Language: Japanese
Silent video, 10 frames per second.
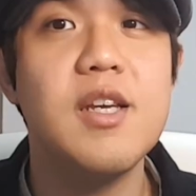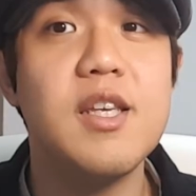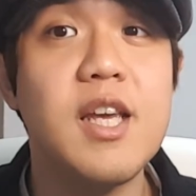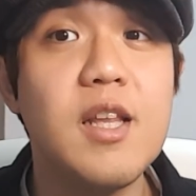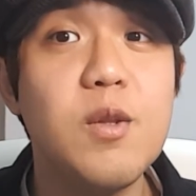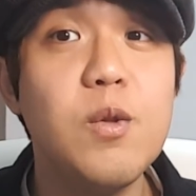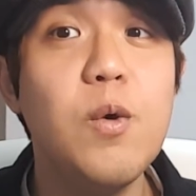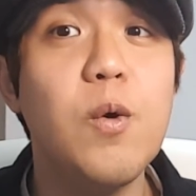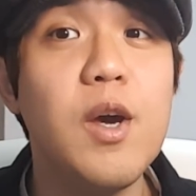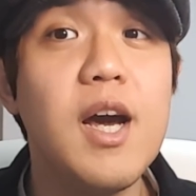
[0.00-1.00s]
やっ
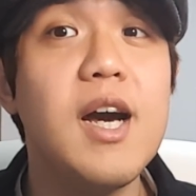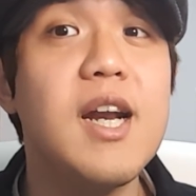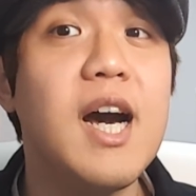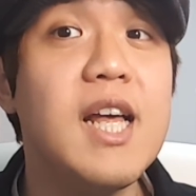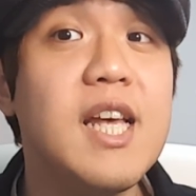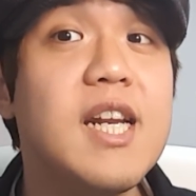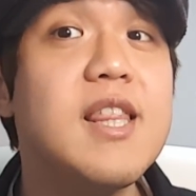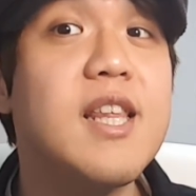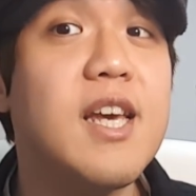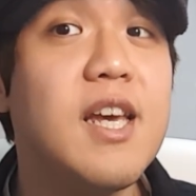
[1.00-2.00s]
と親から離れ
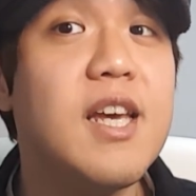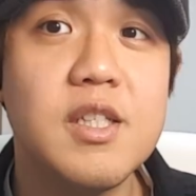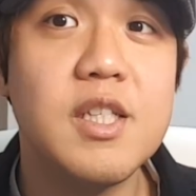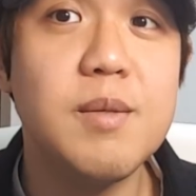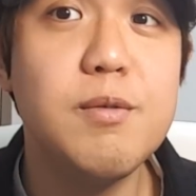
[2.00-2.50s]
て、自